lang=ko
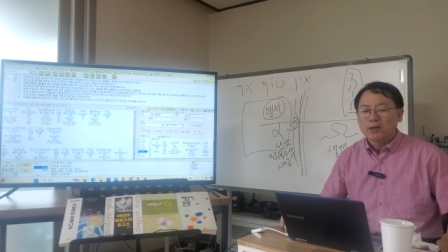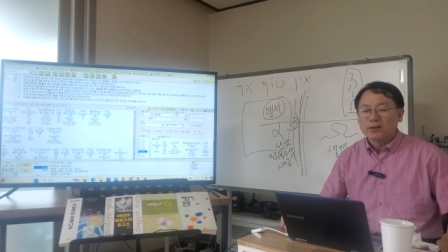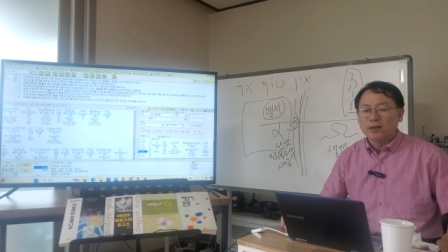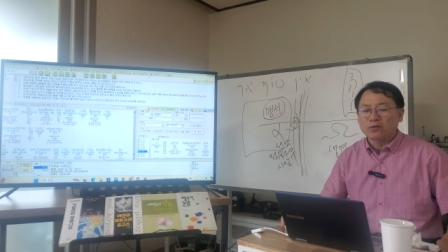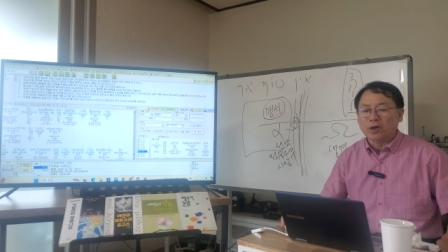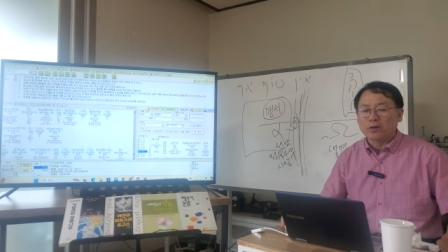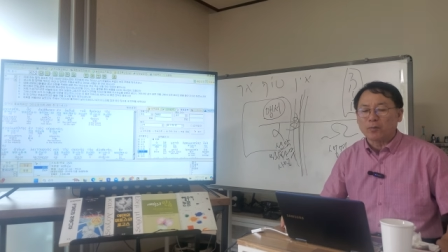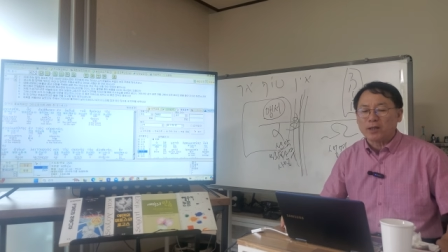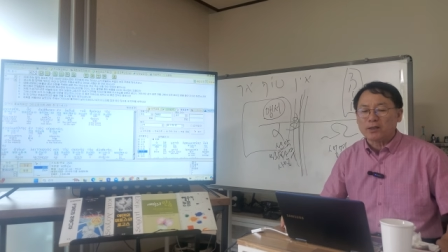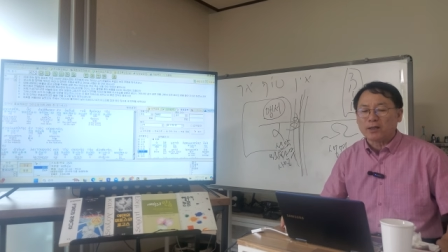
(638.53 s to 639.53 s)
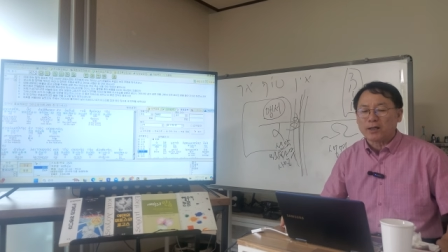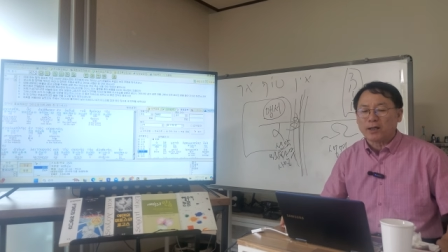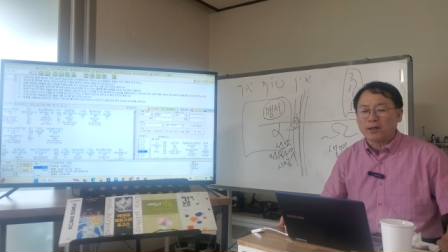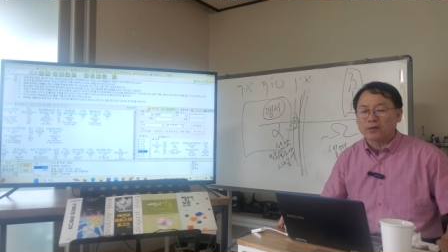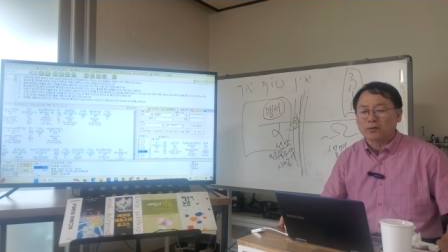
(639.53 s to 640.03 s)
예수께서 만일
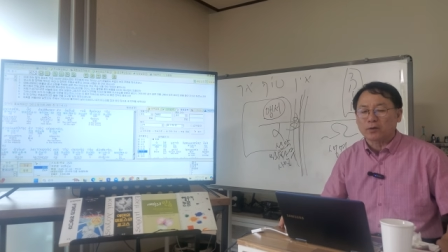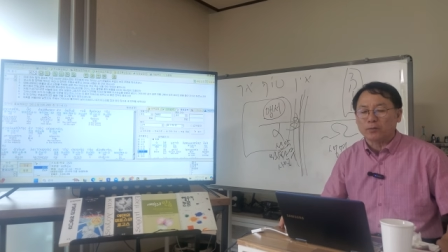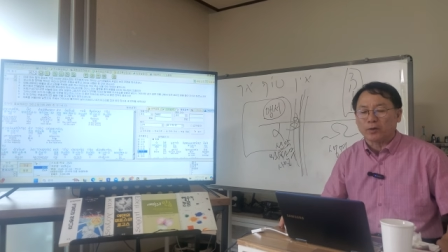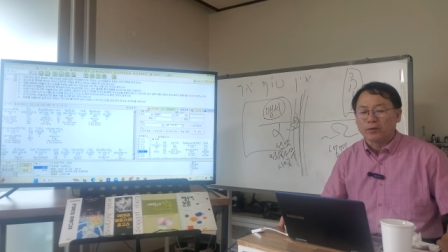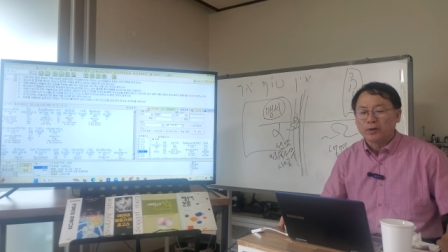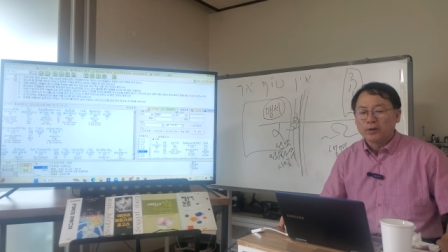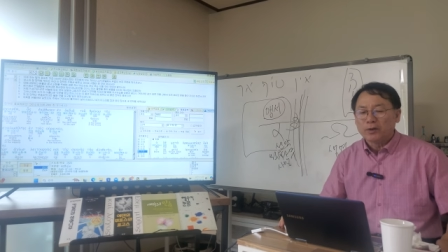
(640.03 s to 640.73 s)
땅에 계셨다면